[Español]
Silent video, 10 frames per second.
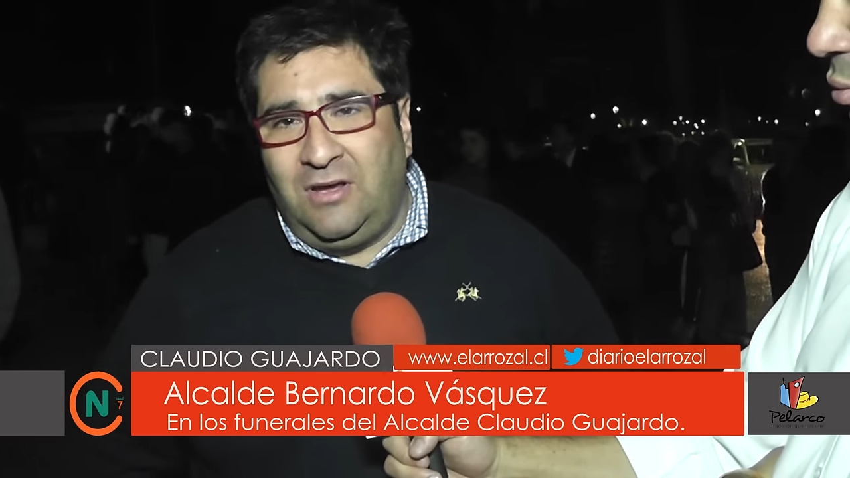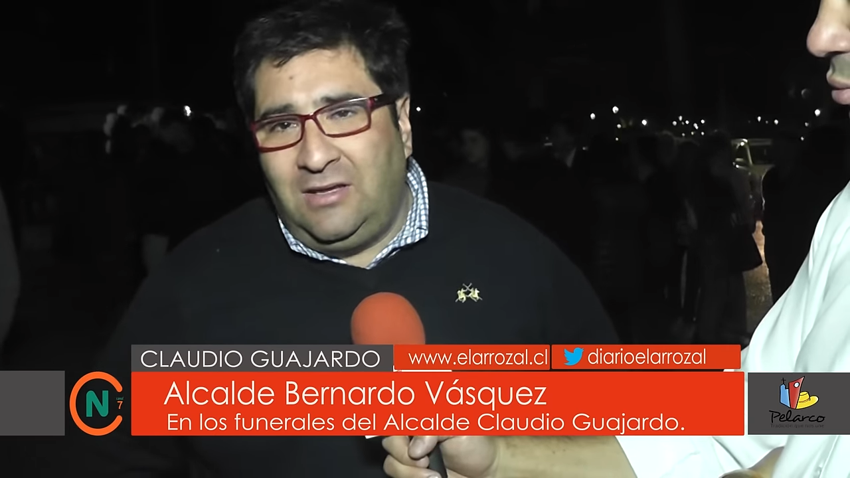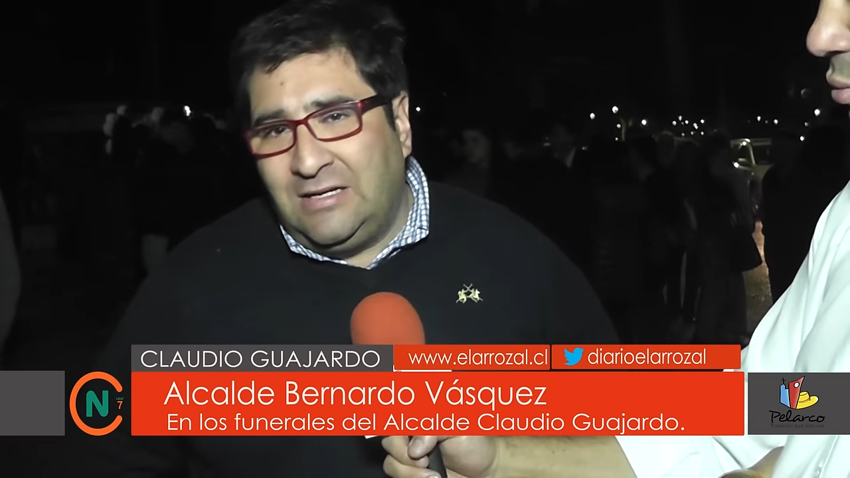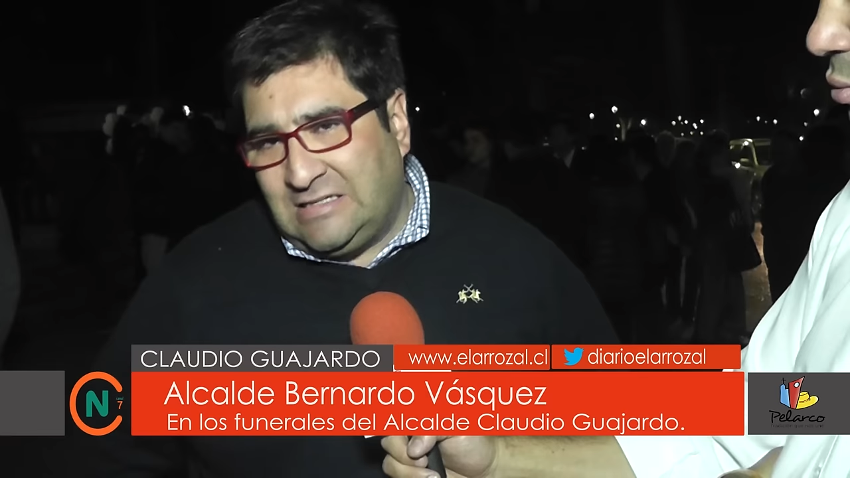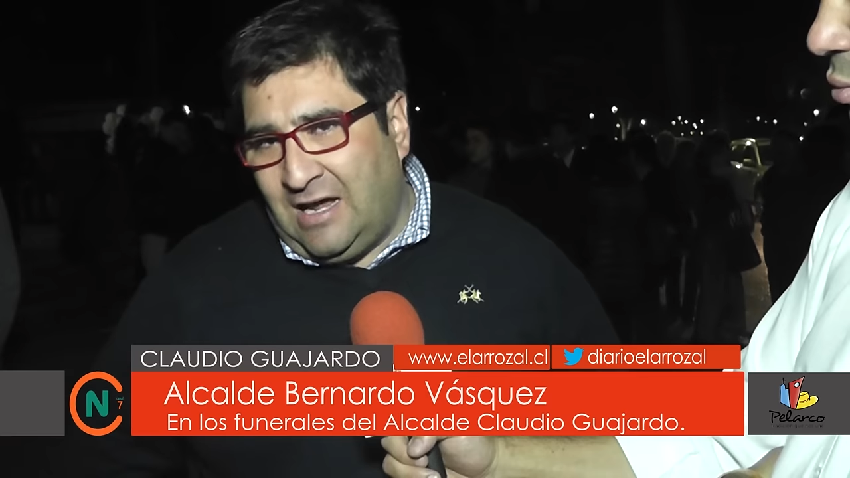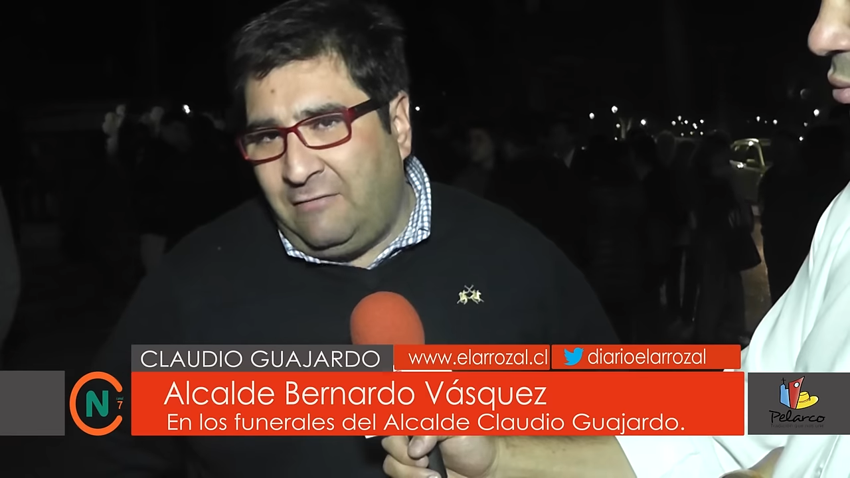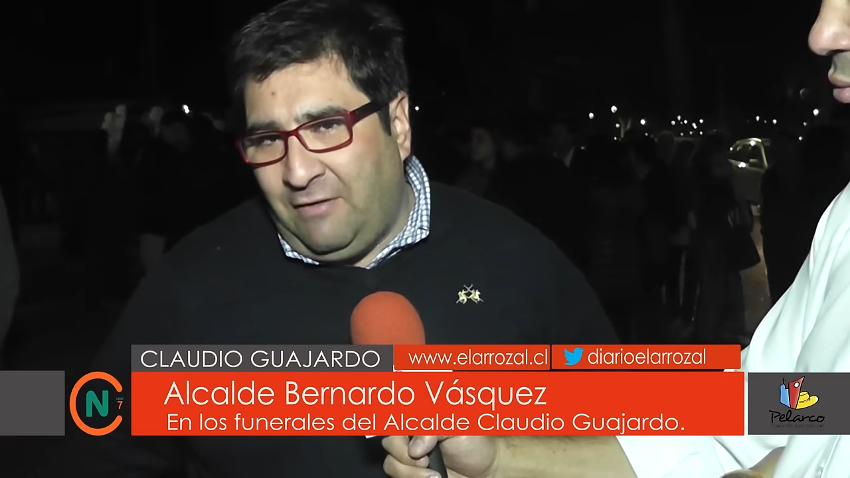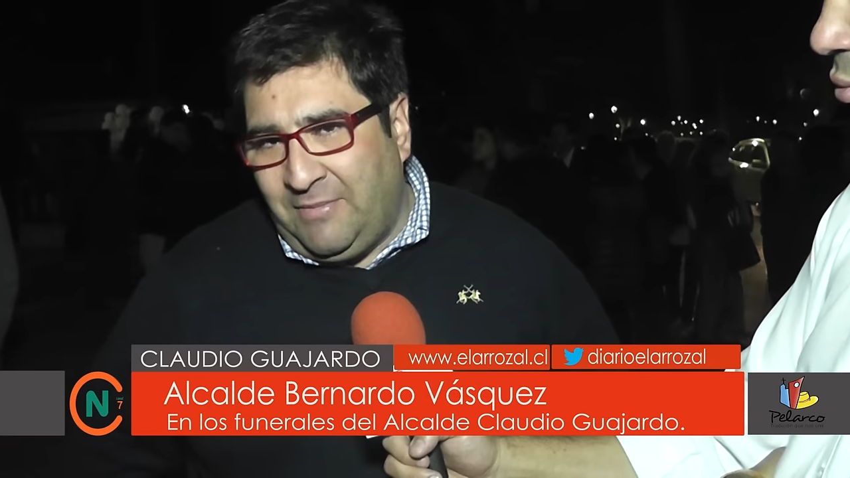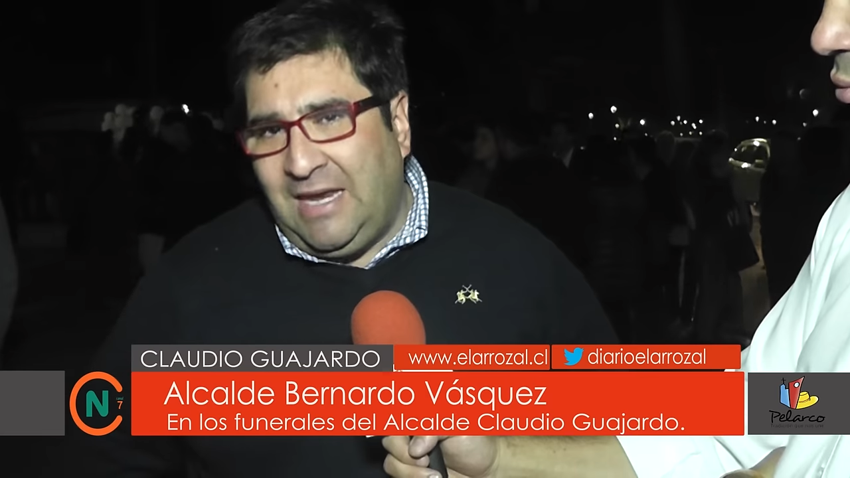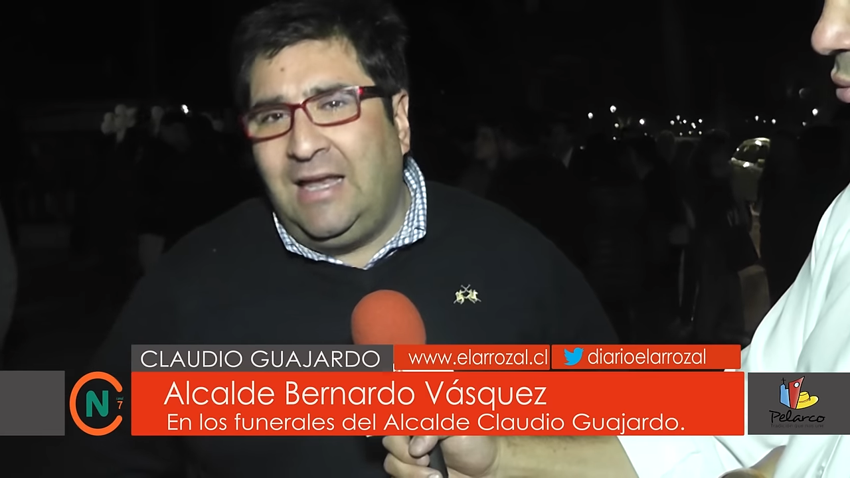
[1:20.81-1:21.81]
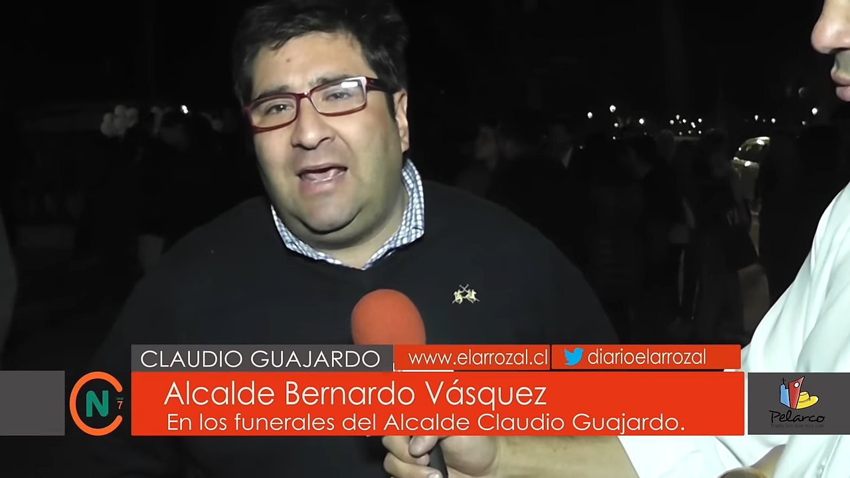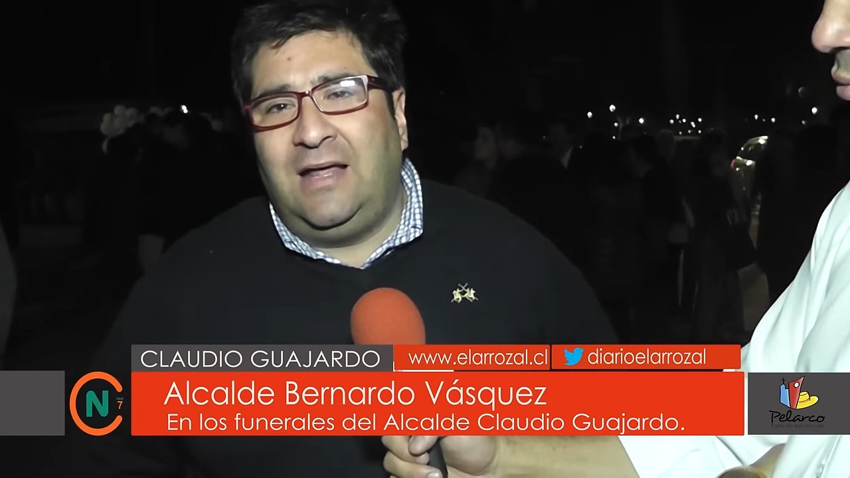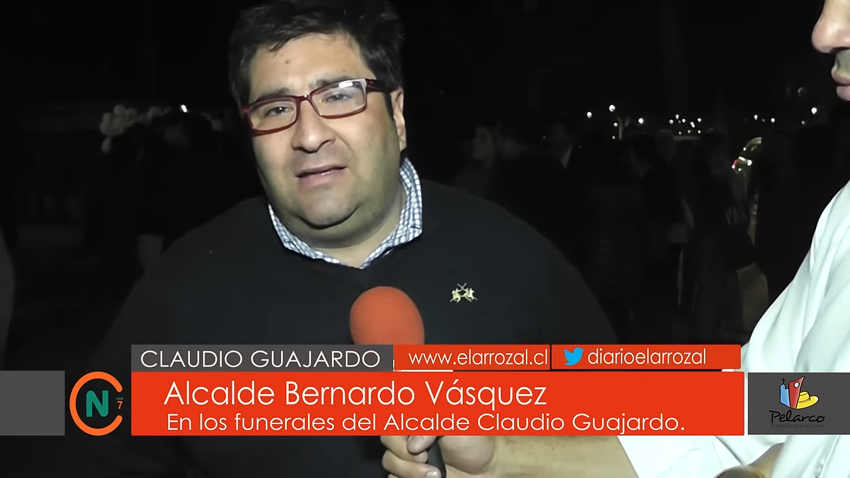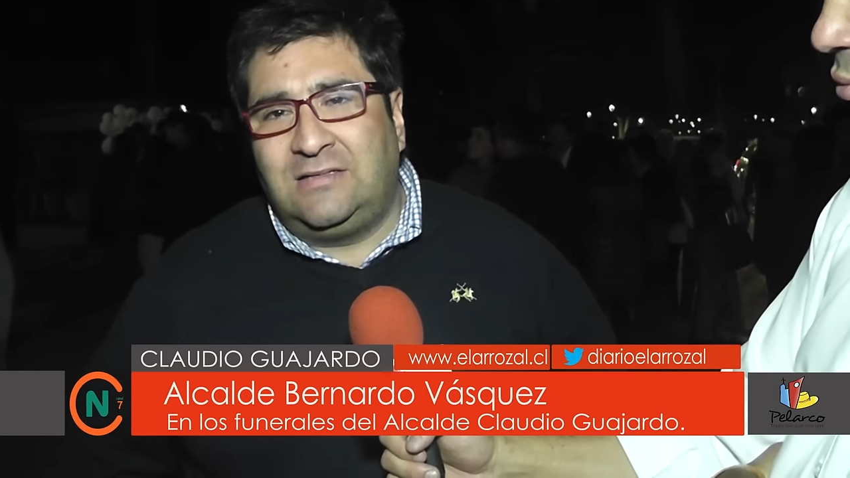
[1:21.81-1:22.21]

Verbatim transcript: y detrás hay familias,